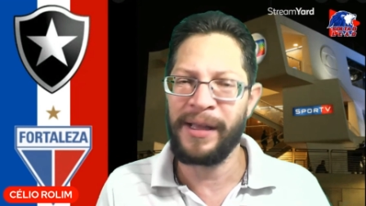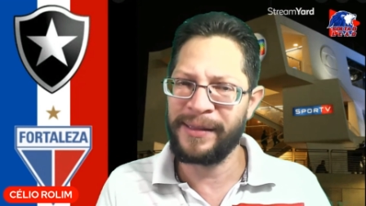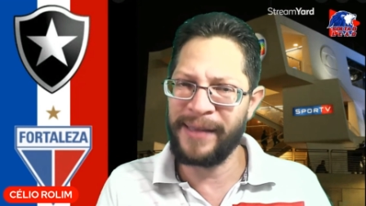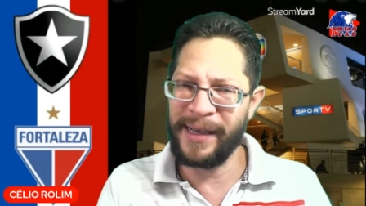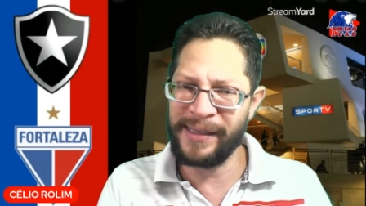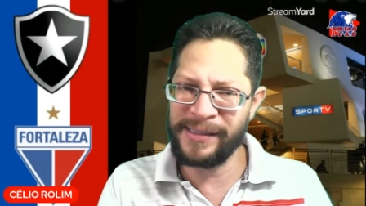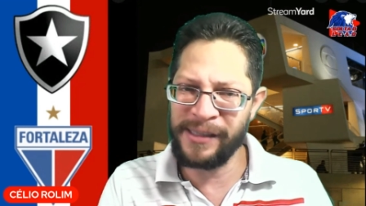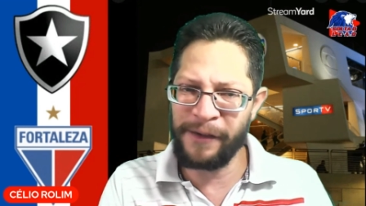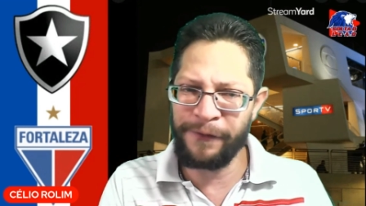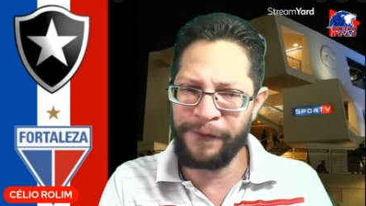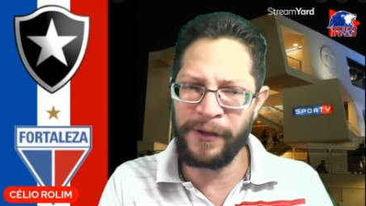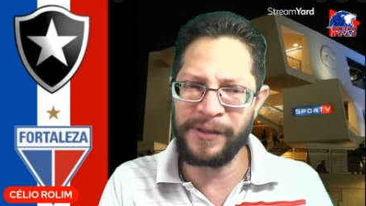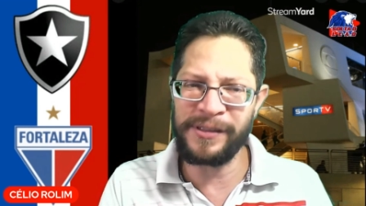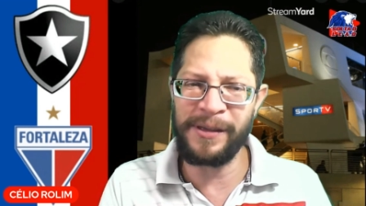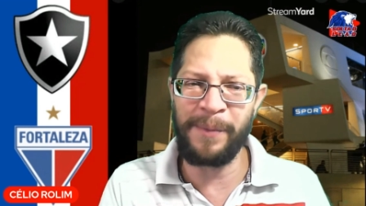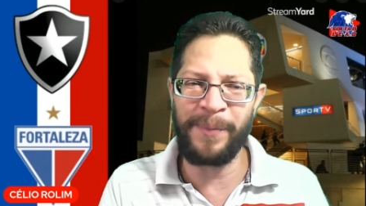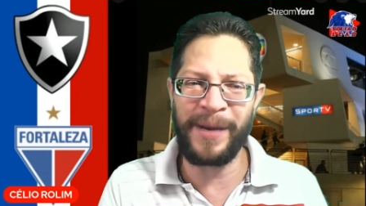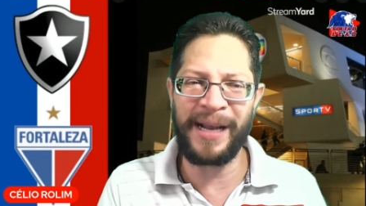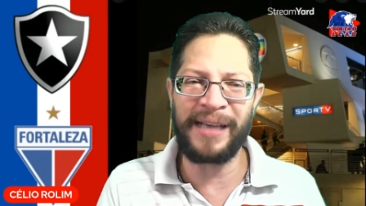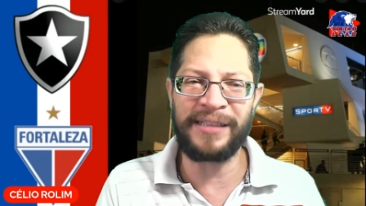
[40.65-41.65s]
Dá essa
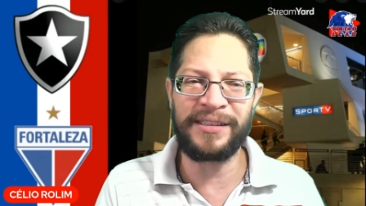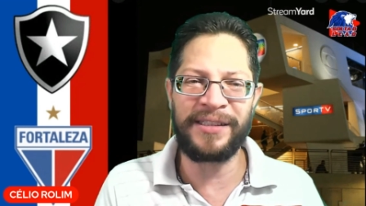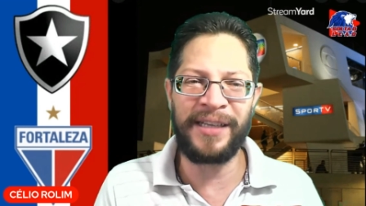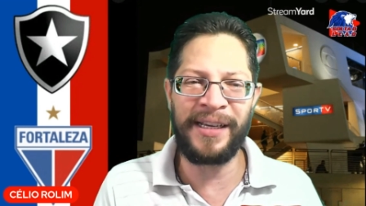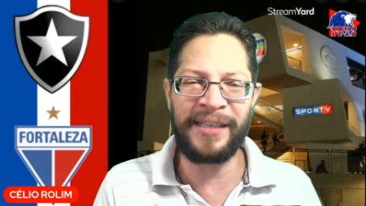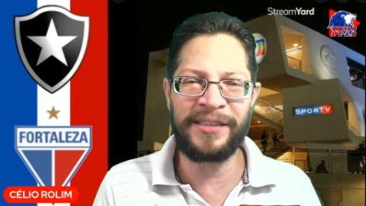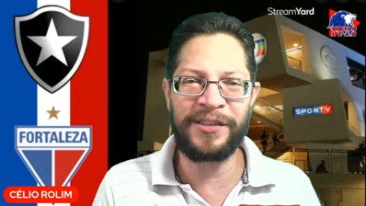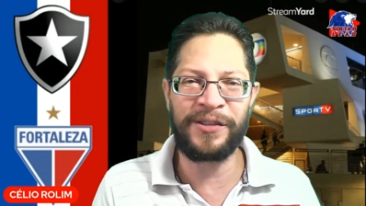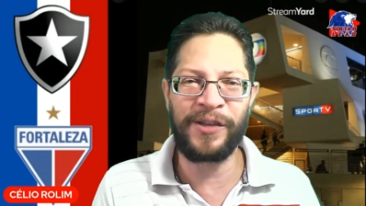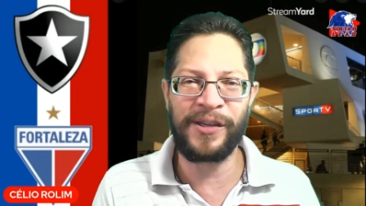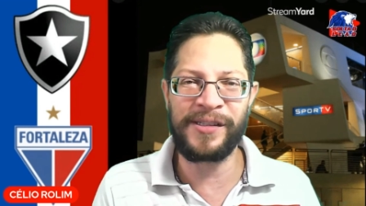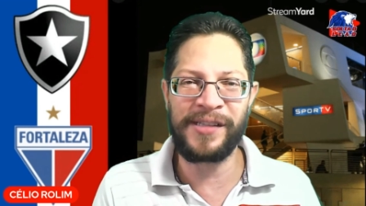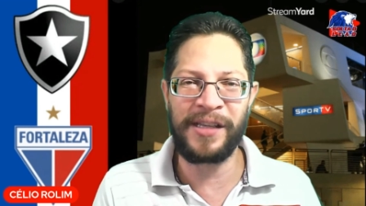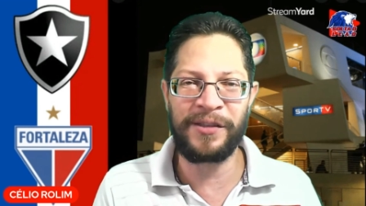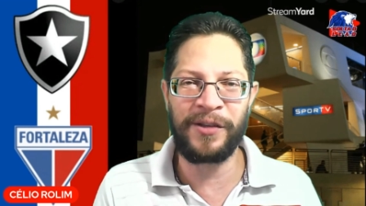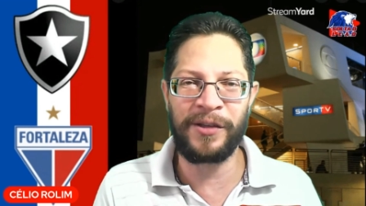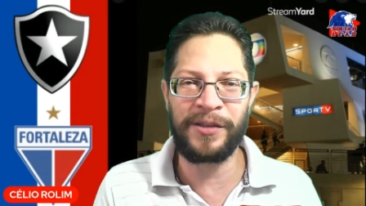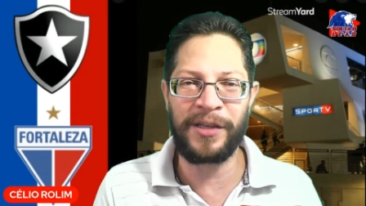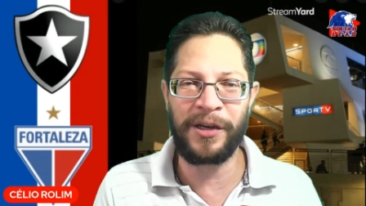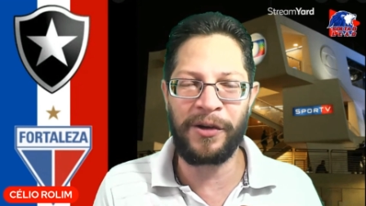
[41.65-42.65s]
força pra gente,
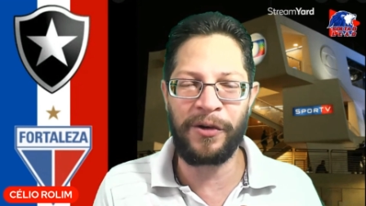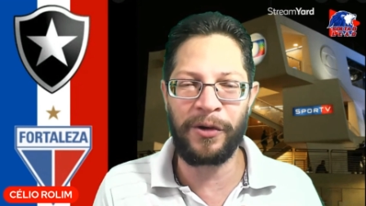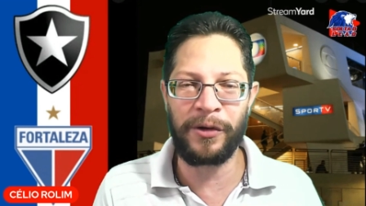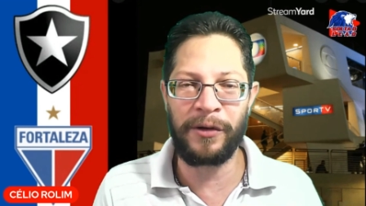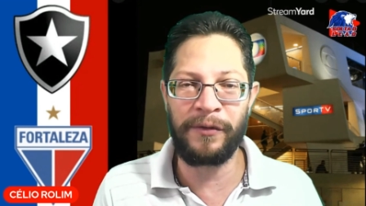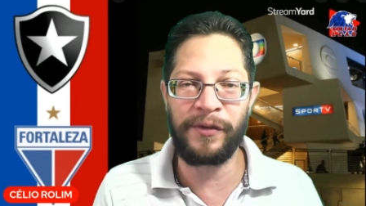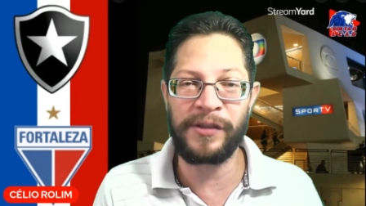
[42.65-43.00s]
torcedor tricolor.